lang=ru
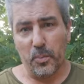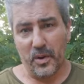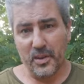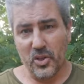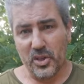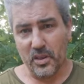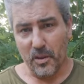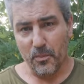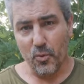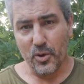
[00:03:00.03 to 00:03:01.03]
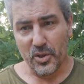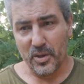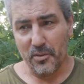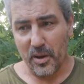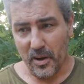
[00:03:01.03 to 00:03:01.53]
практически там больше,
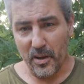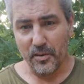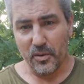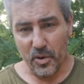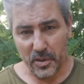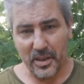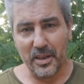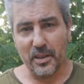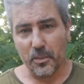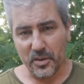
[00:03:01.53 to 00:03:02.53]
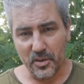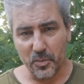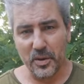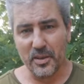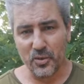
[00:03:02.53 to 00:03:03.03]
наверное, все время какие-то
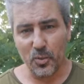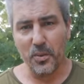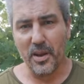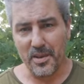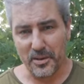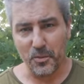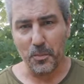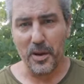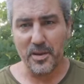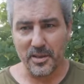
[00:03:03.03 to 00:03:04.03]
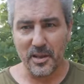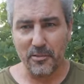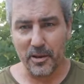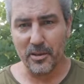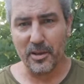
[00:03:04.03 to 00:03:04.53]
постепенные отступления, отступления,
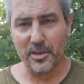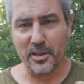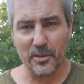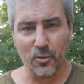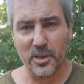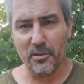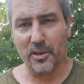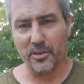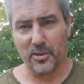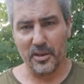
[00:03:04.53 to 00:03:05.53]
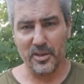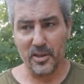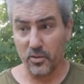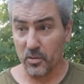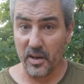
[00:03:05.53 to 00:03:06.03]
захватывает Россия то, захватывает Россия
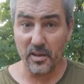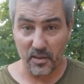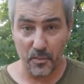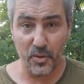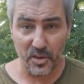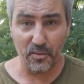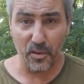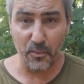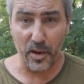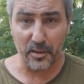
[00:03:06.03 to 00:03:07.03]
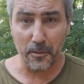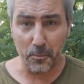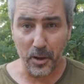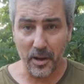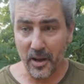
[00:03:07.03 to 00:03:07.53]
сюда, объективные факты
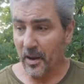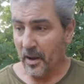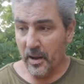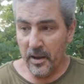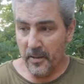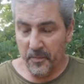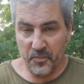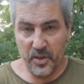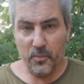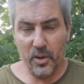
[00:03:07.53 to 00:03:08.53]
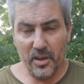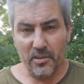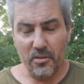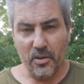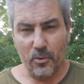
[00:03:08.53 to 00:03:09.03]
были. Не было
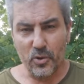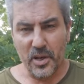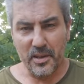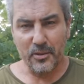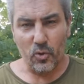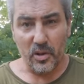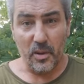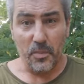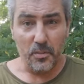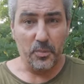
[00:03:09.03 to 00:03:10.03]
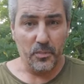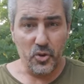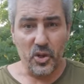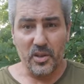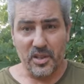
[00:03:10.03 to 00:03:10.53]
этого вооружения, которое нам
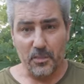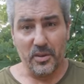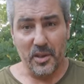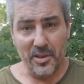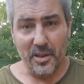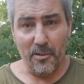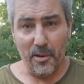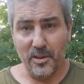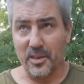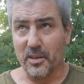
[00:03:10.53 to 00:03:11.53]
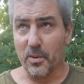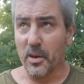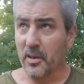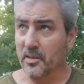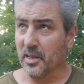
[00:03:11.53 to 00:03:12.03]
обещал Запад, да не давал с этими
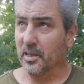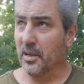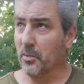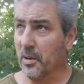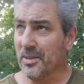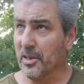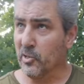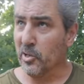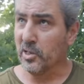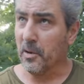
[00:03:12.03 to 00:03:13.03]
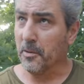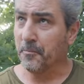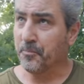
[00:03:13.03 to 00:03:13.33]
затрымками, задержками,